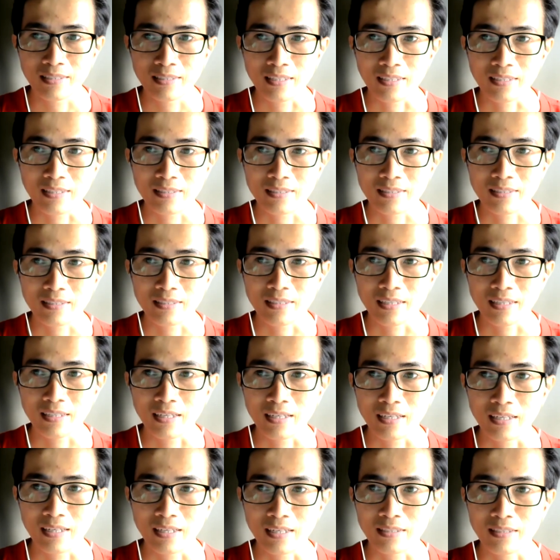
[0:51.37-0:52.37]
đấy như
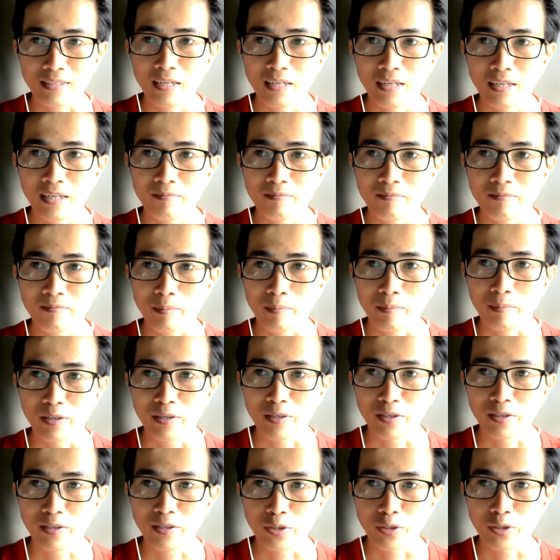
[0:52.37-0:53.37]
này và mình hiểu
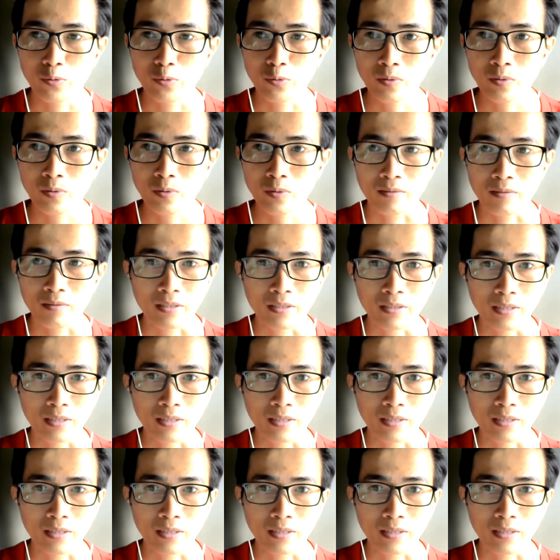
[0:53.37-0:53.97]
uh, về